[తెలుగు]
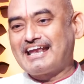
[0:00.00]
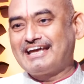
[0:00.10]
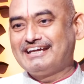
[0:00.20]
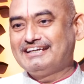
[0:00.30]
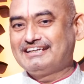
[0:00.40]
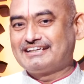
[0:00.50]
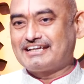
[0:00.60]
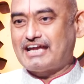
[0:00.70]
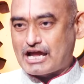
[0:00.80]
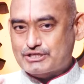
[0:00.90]
అలా ఏంటంటే
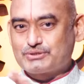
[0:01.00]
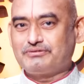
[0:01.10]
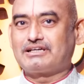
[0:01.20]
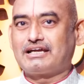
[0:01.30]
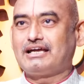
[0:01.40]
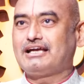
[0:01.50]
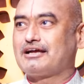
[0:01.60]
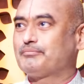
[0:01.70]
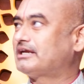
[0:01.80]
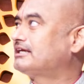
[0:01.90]
యాక్చువల్ గా
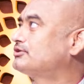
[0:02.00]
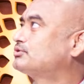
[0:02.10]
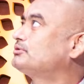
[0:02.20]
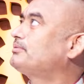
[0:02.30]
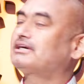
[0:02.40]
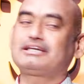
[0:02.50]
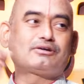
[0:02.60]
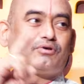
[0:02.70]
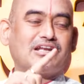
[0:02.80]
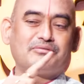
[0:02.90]
మనకి చుట్టుపక్కల
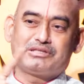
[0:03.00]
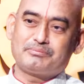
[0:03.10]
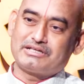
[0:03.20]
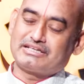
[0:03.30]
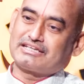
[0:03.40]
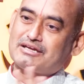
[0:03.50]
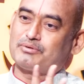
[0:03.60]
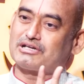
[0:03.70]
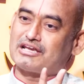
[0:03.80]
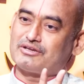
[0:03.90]
గోడల మీద పెట్టే ఏ
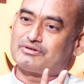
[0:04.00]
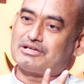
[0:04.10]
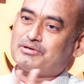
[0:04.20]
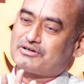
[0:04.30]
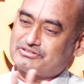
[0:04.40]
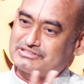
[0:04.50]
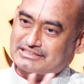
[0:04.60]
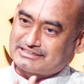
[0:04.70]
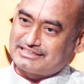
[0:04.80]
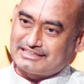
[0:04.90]
పటాల్లో కూడా భగవత్
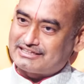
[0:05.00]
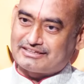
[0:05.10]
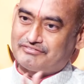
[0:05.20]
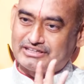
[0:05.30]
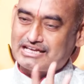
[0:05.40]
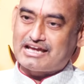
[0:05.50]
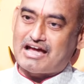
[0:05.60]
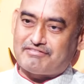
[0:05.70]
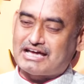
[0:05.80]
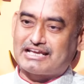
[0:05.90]
శక్తి విడిగా
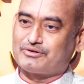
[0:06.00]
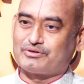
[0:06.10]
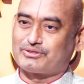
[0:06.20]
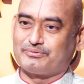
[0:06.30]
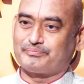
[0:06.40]
ఆవాహన ఉండదు